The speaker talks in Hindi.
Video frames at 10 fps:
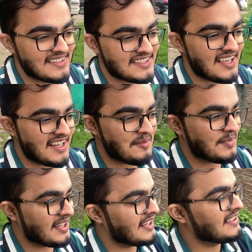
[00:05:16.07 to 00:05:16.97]
सारा
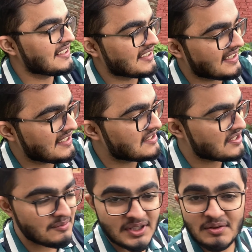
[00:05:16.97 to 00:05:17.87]
मनाली दिख रहा है
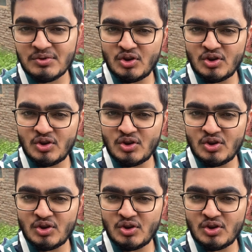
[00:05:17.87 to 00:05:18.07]
नीचे मतलब